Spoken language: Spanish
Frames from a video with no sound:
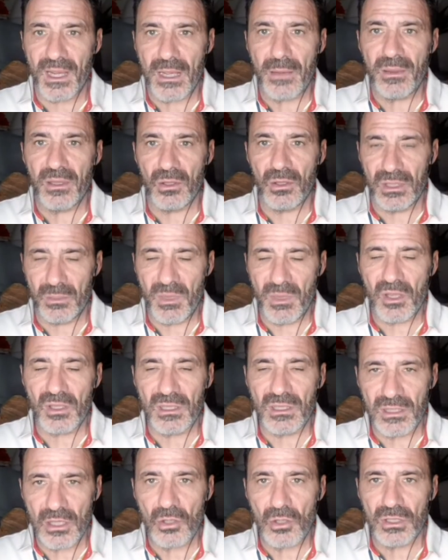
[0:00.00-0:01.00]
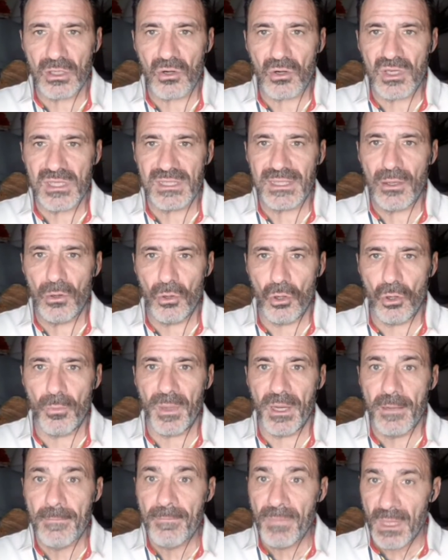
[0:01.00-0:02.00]
que ha habido, el mayor atentado terrorista de
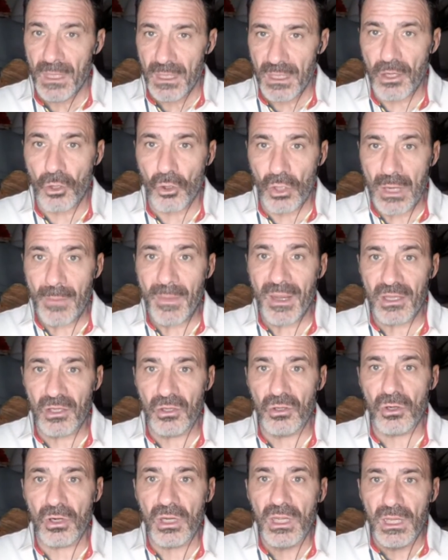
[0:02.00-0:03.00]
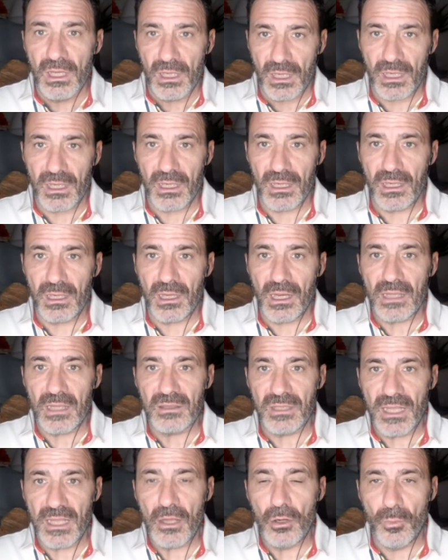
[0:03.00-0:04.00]
Europa y con la mayor eh,
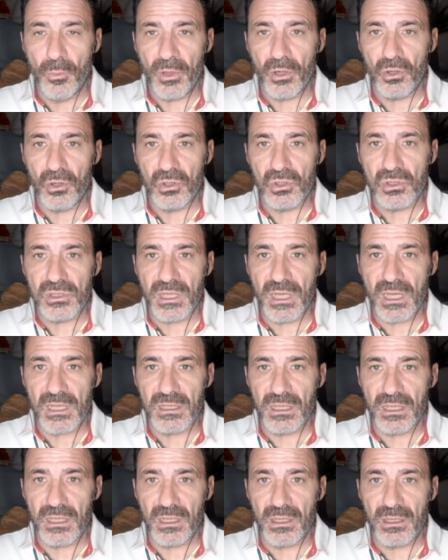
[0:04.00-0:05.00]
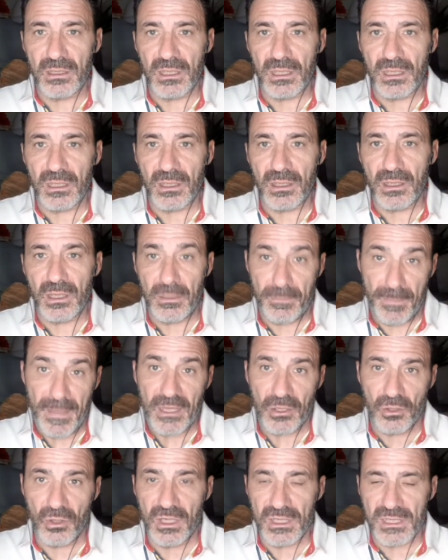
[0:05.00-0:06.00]
cantidad de números de
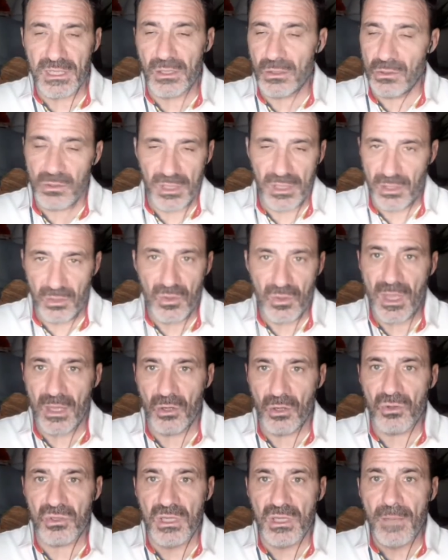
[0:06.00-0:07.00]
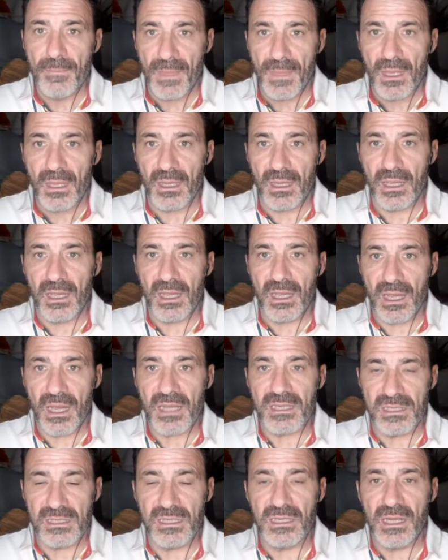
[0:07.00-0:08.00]
españoles o de ciudadanos eh,
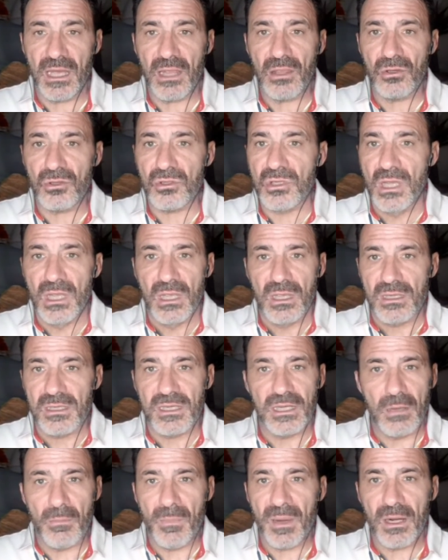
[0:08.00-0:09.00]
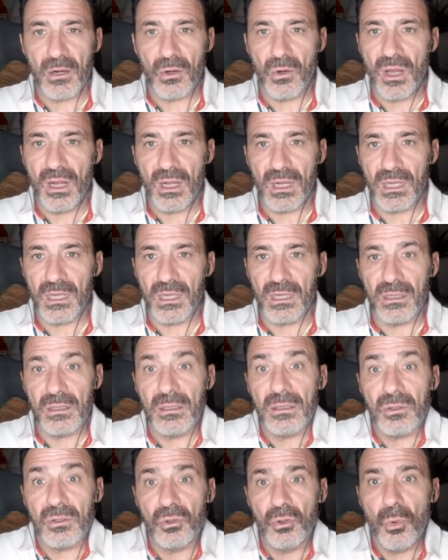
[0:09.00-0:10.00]
asesinados. Sin embargo,
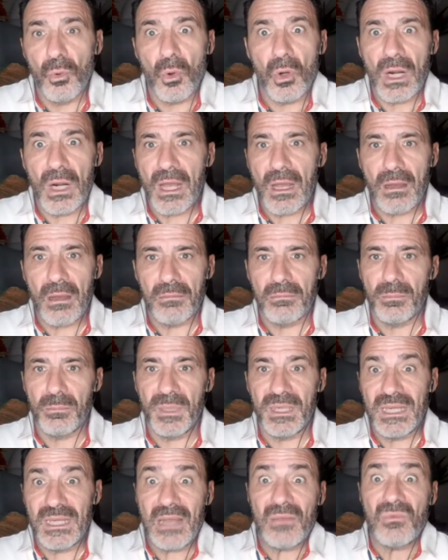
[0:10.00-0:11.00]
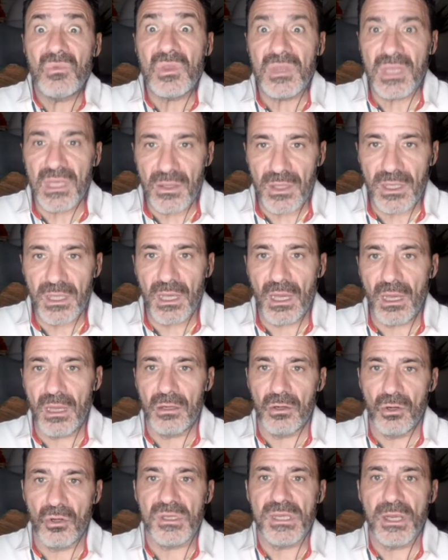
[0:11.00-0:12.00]
alguien tuvo la brillante idea,
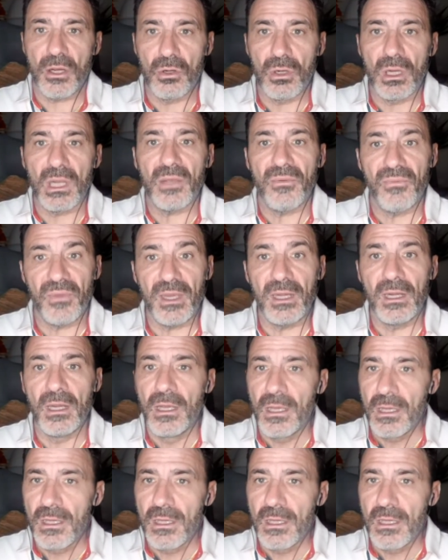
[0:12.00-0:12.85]
no sé con qué fin,